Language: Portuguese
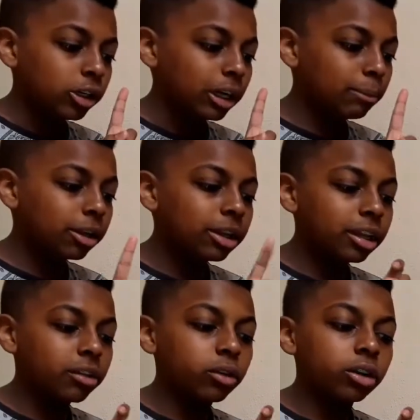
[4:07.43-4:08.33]
A maioria
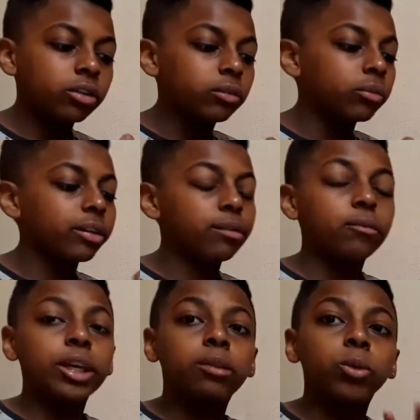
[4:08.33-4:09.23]
das fotos, vocês vão
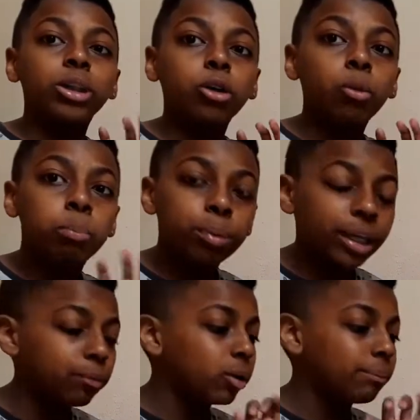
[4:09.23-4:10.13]
ver que eu tá com o
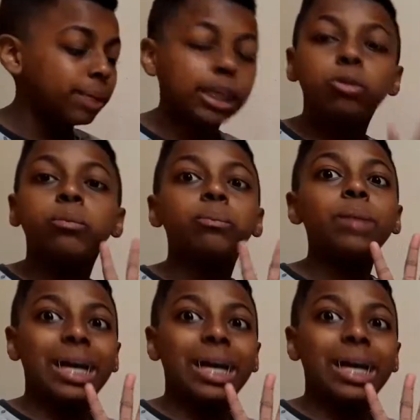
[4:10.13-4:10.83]
primo, amigo.